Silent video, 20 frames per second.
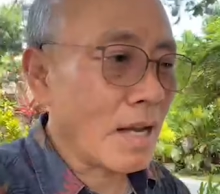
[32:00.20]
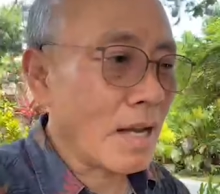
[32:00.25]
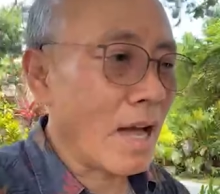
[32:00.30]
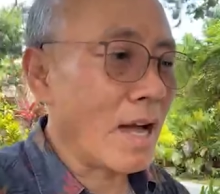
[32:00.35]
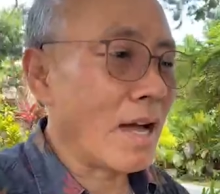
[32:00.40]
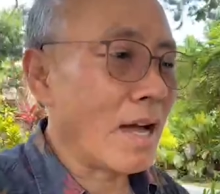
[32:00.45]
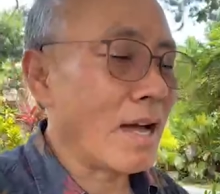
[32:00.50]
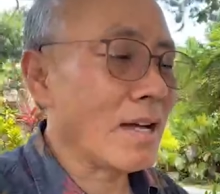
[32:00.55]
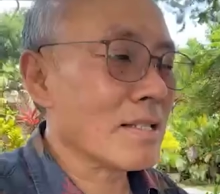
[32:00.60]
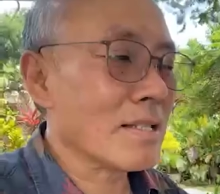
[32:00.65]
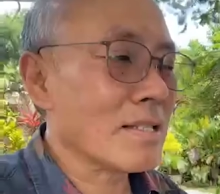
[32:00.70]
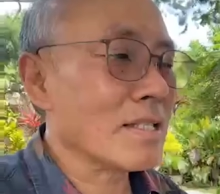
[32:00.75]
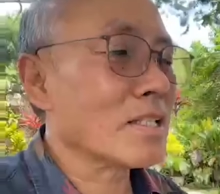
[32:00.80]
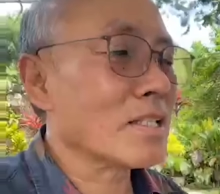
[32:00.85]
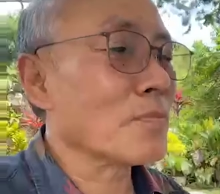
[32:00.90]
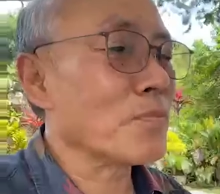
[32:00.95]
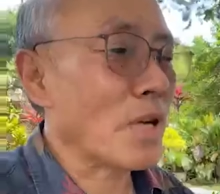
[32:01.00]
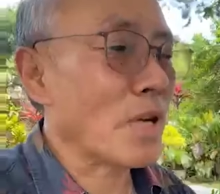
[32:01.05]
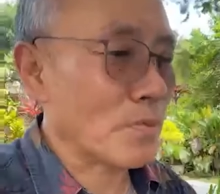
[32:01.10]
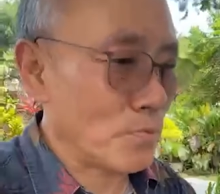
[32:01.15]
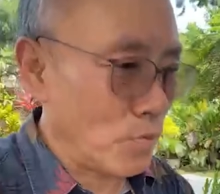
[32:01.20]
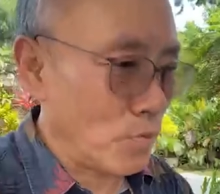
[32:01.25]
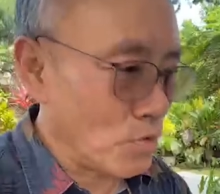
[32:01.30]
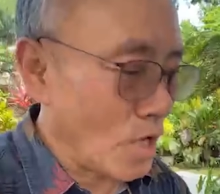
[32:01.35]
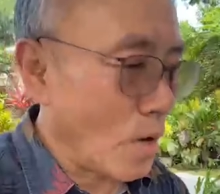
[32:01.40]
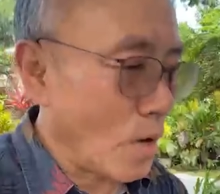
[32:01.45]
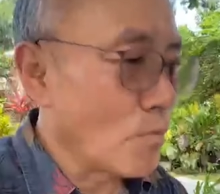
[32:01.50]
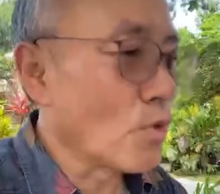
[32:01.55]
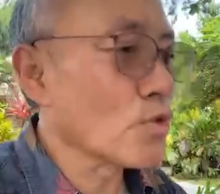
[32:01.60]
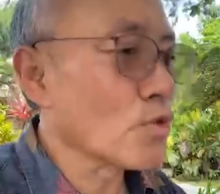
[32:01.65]
Nah si cepat
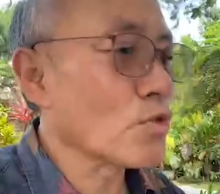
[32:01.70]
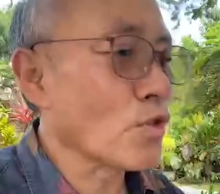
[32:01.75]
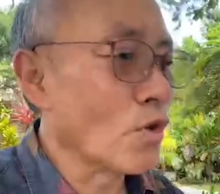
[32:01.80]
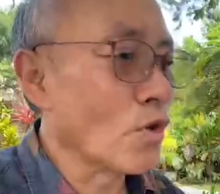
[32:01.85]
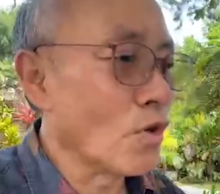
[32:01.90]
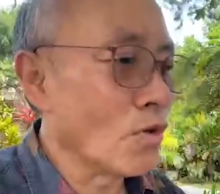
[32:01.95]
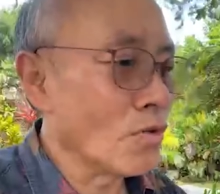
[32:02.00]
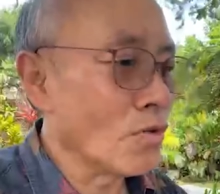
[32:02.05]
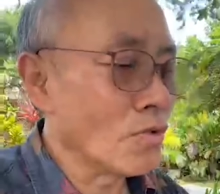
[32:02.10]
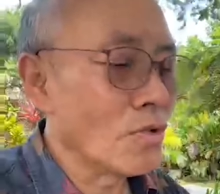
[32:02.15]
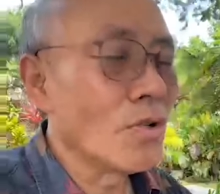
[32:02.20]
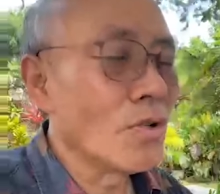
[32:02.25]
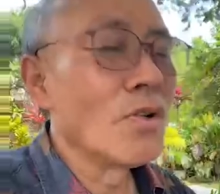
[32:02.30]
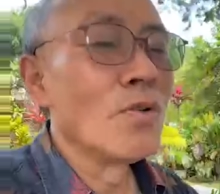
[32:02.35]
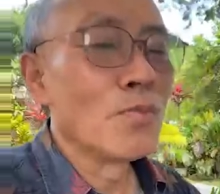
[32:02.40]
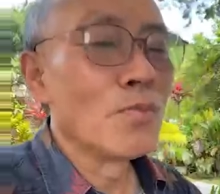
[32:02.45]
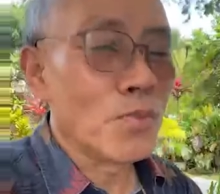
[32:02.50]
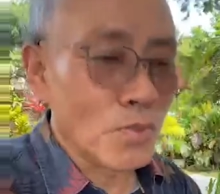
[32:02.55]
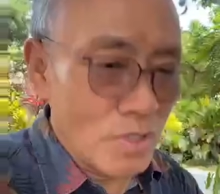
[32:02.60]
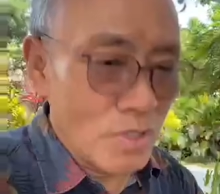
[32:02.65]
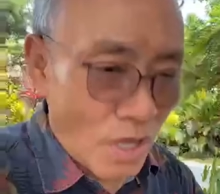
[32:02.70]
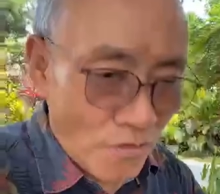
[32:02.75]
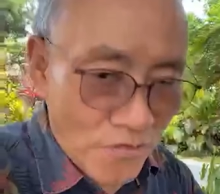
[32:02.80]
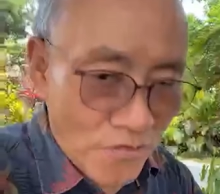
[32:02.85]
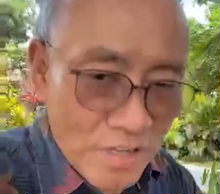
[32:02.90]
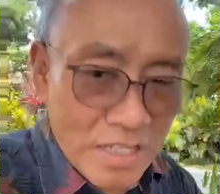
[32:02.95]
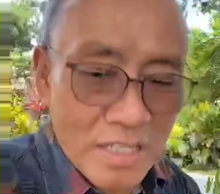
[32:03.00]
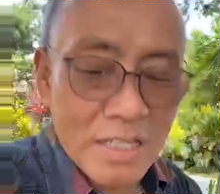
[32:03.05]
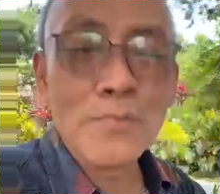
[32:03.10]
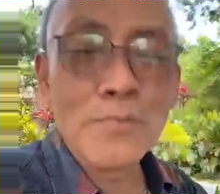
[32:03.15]
punya moto, punya
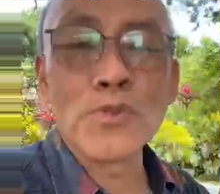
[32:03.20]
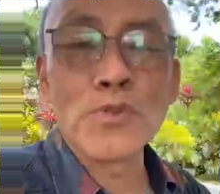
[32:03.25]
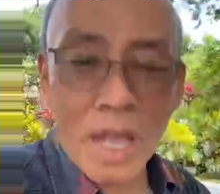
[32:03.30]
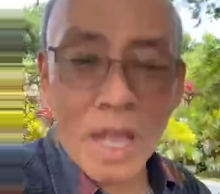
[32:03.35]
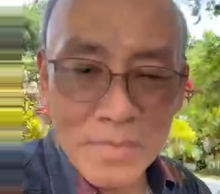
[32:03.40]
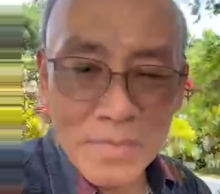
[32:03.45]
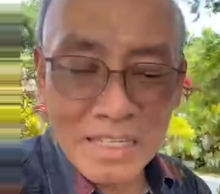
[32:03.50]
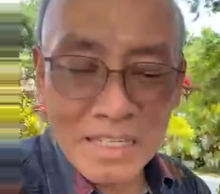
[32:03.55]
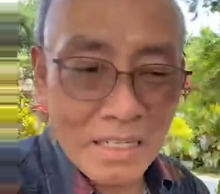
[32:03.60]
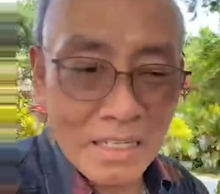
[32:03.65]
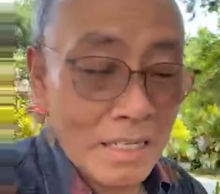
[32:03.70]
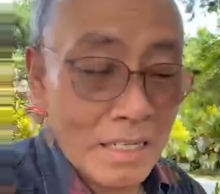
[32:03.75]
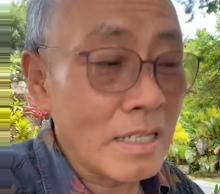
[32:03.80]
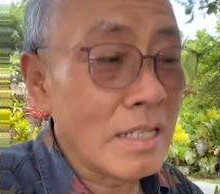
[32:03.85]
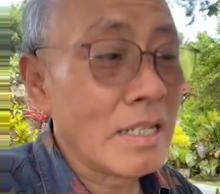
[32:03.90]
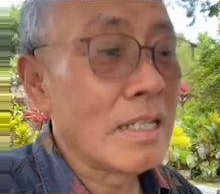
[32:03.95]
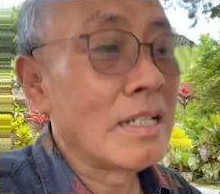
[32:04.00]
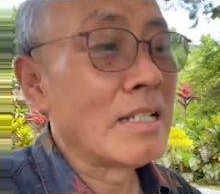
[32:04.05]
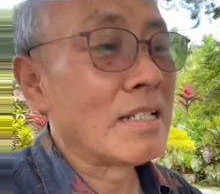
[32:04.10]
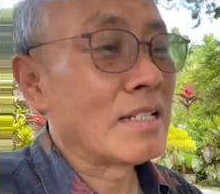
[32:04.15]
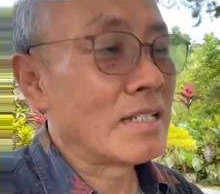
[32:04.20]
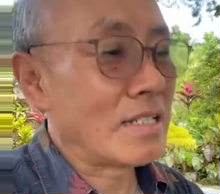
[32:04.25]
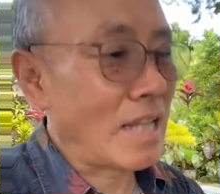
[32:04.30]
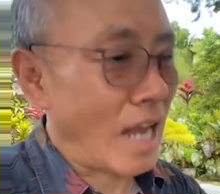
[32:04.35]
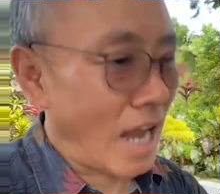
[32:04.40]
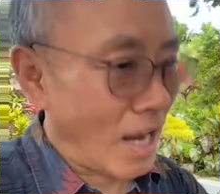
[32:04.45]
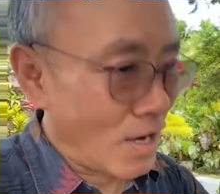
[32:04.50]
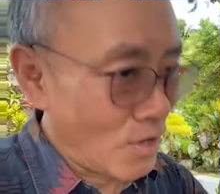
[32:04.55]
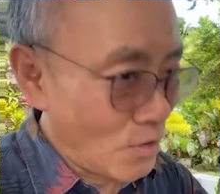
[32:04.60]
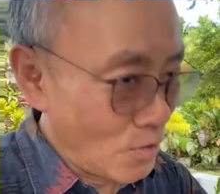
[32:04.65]
visi, punya misi.
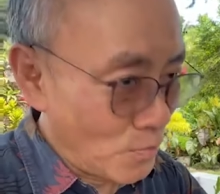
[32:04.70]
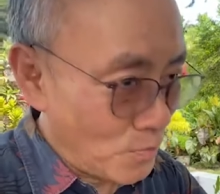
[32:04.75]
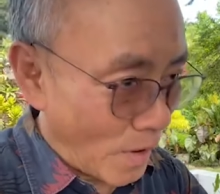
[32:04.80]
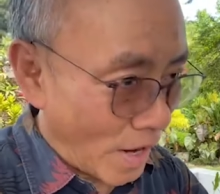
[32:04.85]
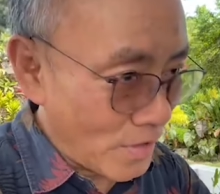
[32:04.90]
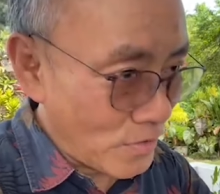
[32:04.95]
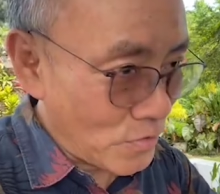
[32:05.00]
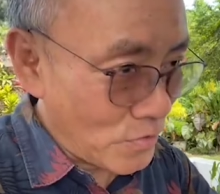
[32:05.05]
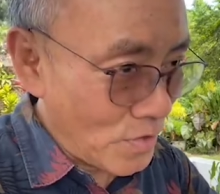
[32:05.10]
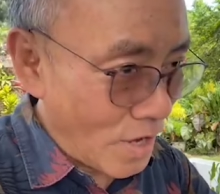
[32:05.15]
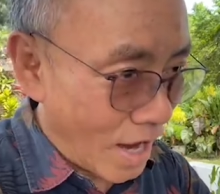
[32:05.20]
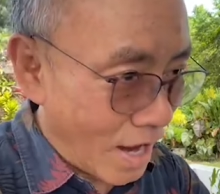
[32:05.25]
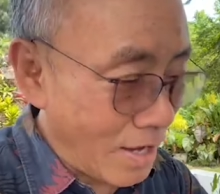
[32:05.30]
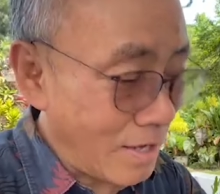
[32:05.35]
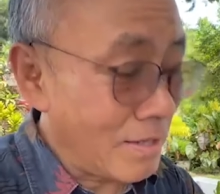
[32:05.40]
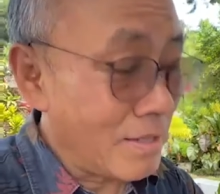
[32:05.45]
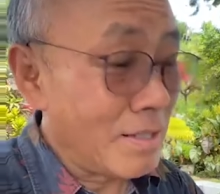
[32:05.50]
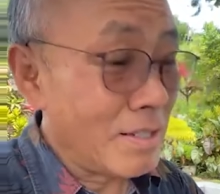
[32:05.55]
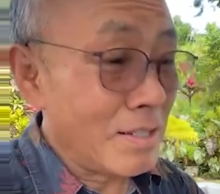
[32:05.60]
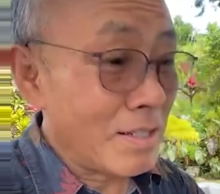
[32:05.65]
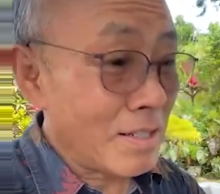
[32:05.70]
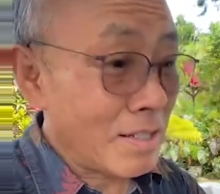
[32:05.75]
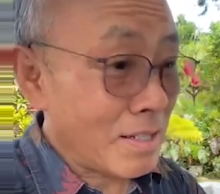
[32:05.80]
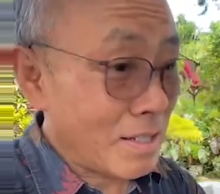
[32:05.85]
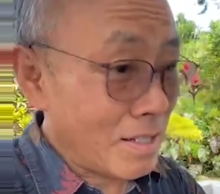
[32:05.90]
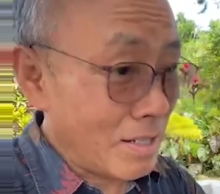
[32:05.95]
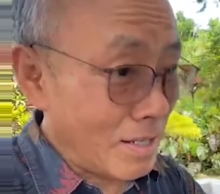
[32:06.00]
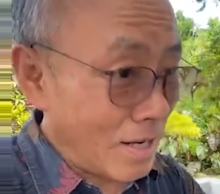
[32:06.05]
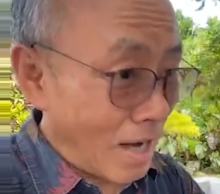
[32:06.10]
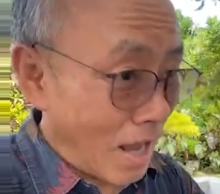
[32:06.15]
Jangan lupa itu ya.
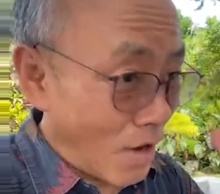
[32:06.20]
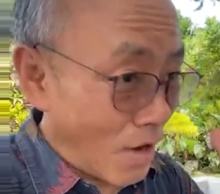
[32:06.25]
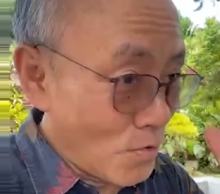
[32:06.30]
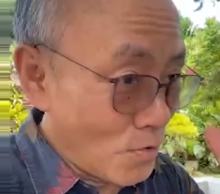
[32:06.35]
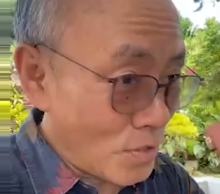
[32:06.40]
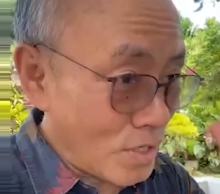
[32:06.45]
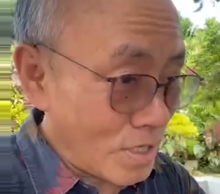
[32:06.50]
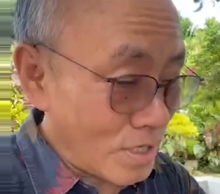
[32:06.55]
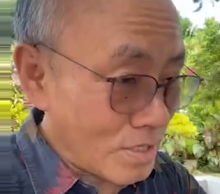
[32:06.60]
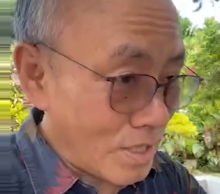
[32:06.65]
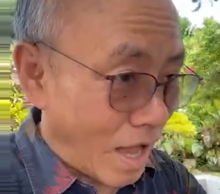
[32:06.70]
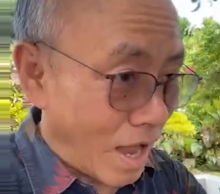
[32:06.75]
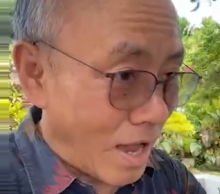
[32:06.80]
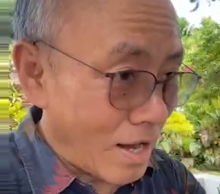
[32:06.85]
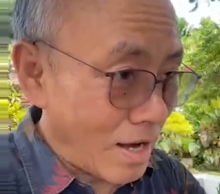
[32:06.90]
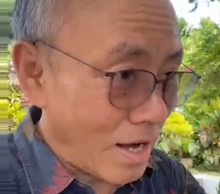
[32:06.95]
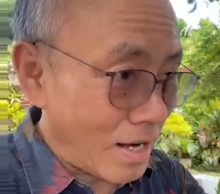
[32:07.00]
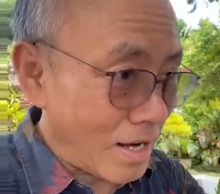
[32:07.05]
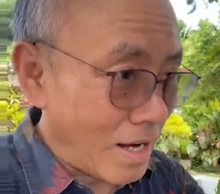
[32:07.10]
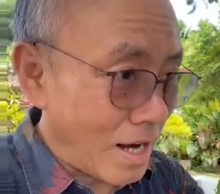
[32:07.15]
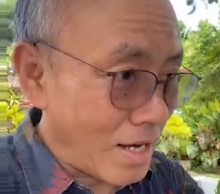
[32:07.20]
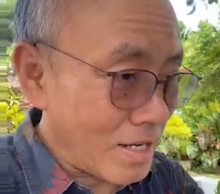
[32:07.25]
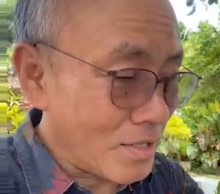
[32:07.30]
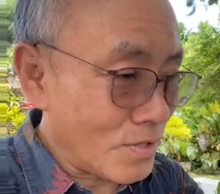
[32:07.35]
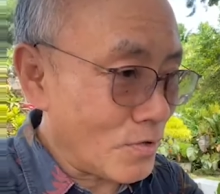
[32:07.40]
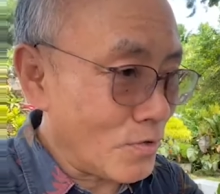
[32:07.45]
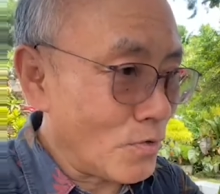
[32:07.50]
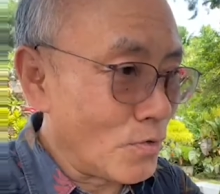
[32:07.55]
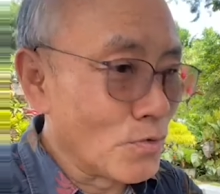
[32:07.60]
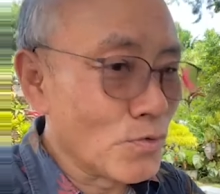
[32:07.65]
Selalu kita
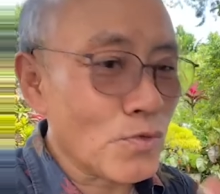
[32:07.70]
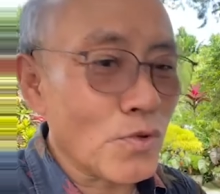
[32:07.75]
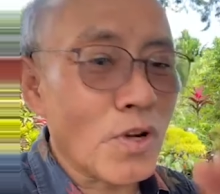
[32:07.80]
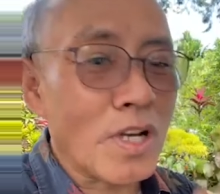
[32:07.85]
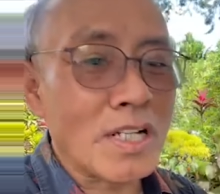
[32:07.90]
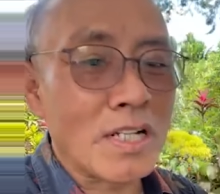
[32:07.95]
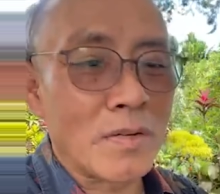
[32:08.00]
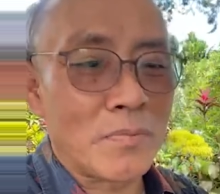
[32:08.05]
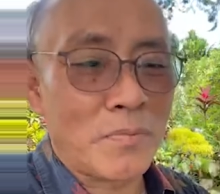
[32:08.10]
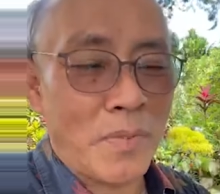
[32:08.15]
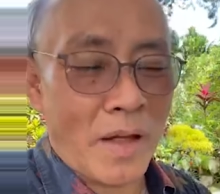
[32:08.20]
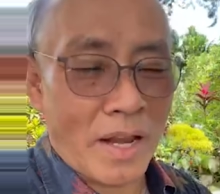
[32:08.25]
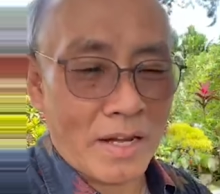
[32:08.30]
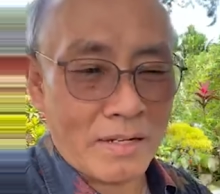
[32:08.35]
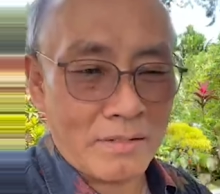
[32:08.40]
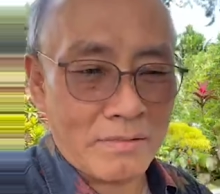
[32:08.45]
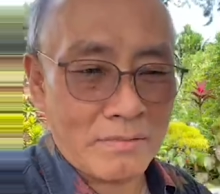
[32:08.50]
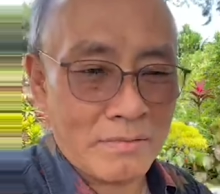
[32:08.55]
arahkan untuk ke depan.